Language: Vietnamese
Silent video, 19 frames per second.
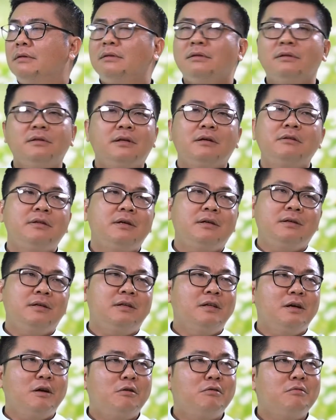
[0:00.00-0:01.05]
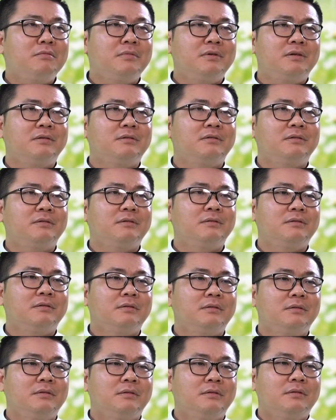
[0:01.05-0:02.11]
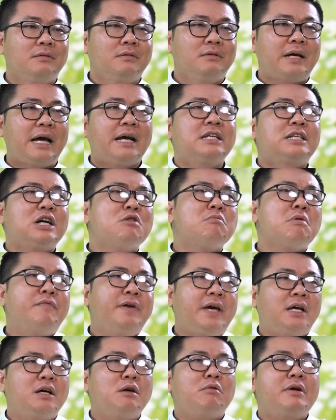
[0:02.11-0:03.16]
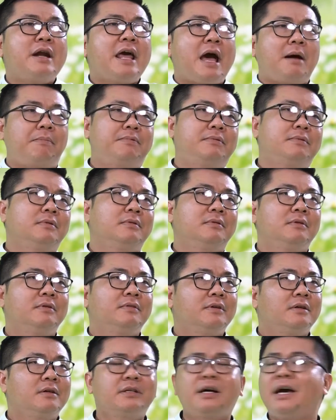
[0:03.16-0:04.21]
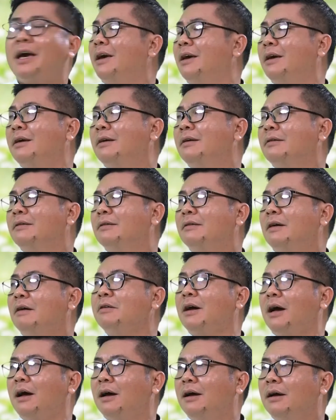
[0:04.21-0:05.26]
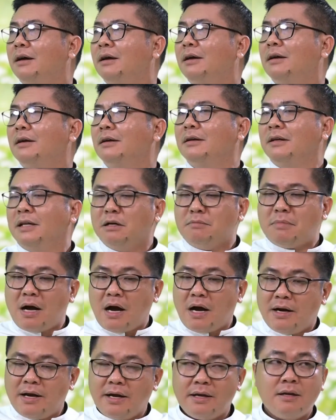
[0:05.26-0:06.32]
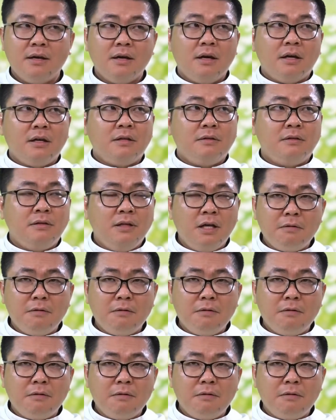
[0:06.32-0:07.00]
sao tự giới thiệu mà anh xấu bởi vì anh không có đẹp ừ, nó kỳ đúng không ạ nhưng mà ở đây đức